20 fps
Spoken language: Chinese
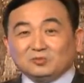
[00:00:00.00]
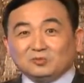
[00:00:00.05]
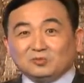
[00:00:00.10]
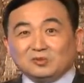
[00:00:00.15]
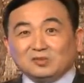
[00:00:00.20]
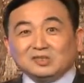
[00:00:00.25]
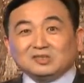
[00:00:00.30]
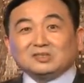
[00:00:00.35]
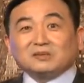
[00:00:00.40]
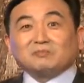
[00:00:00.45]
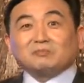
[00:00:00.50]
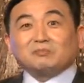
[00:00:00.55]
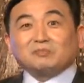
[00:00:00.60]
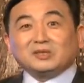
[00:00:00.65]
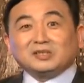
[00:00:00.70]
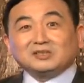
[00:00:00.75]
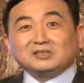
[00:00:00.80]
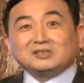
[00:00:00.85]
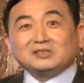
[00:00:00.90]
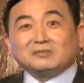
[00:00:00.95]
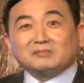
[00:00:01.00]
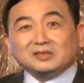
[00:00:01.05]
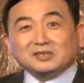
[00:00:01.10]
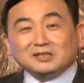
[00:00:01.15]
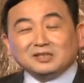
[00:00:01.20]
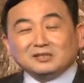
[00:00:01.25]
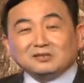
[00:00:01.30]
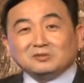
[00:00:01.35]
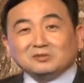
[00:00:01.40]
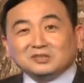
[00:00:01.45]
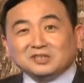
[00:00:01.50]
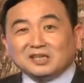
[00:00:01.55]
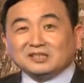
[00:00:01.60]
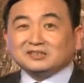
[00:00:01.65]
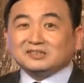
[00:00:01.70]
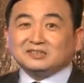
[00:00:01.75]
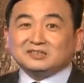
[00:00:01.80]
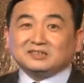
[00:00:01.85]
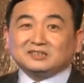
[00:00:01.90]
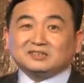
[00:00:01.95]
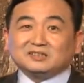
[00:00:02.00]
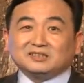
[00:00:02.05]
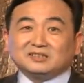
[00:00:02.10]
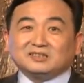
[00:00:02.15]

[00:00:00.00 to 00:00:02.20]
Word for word: 我凭什么能够相信呢？